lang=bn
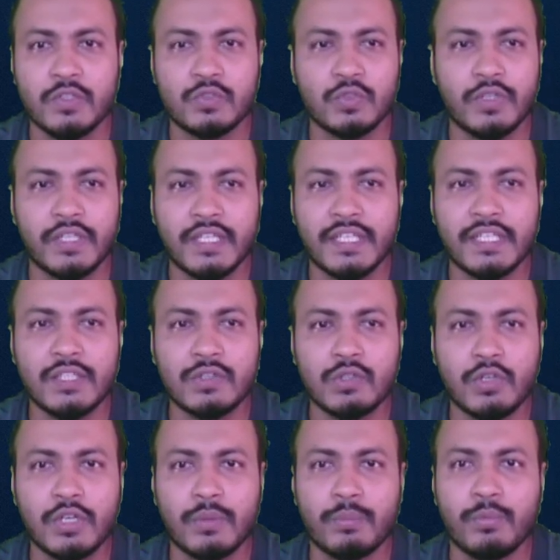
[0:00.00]
সো এখানে কিন্তু
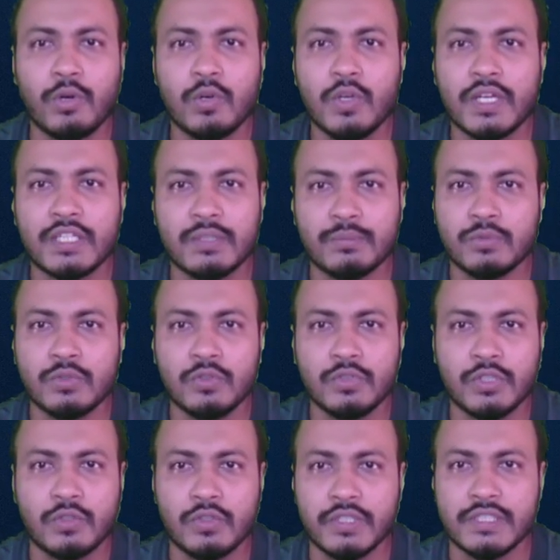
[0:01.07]
অনেক বড় একটা ভুল
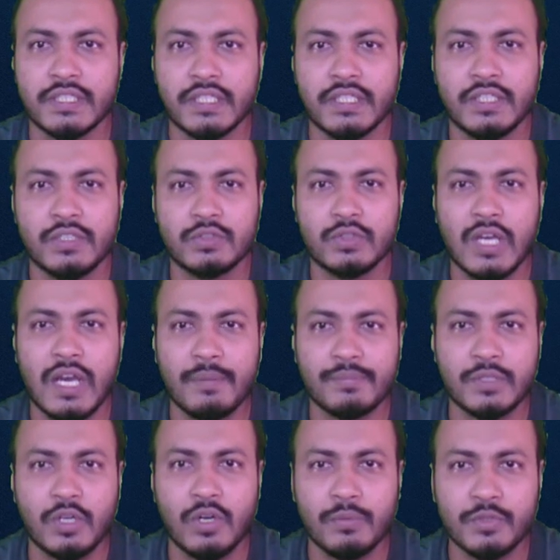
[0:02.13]
উনি করেছেন সো
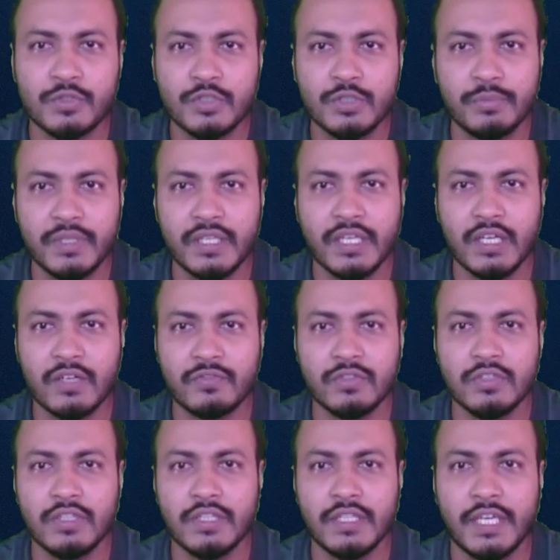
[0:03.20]
আপনারা অবশ্যই বি
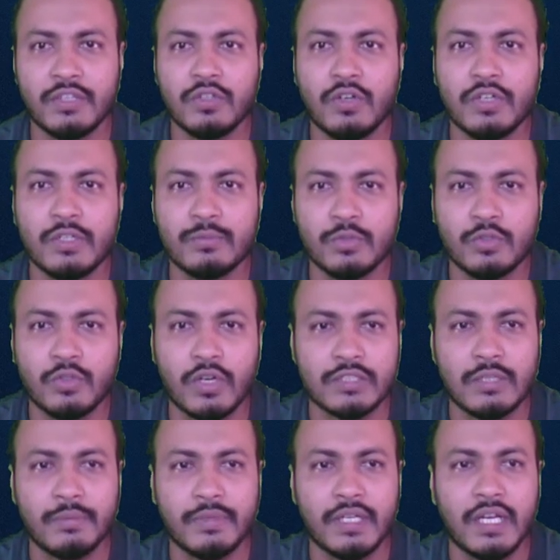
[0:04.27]
কেয়ারফুল এই ধরনের ভুল করা
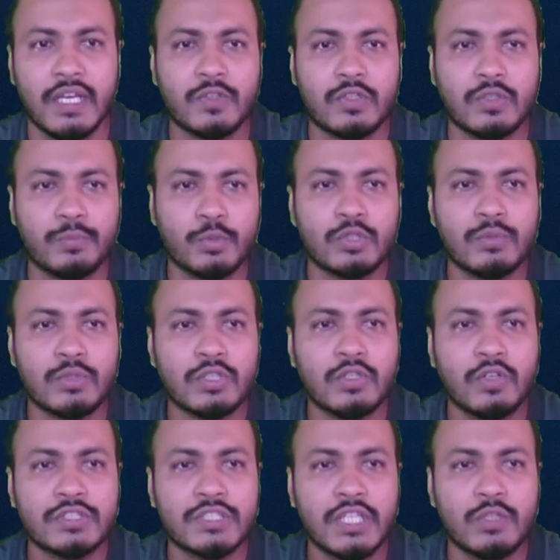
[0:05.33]
যাবে না সো প্রথমত
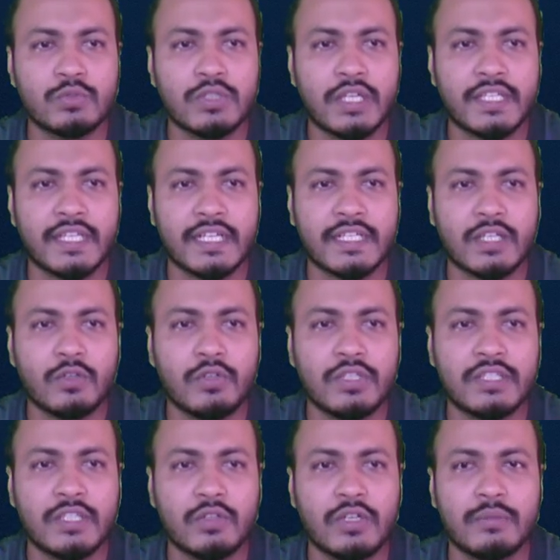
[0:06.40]
হচ্ছে ওনার
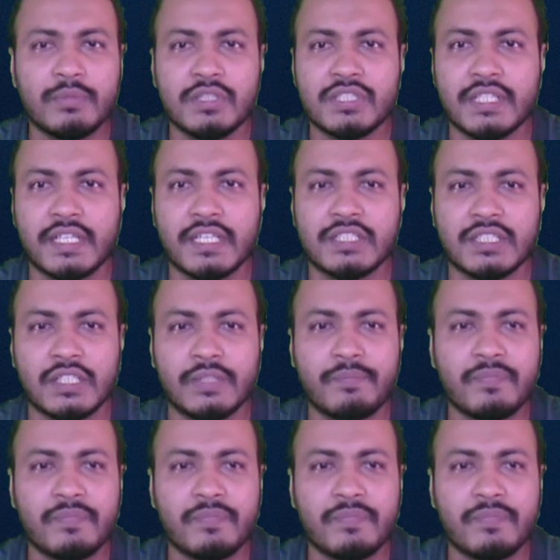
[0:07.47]
ক্যাটাগরিতে ওনার মিস্টেক আছে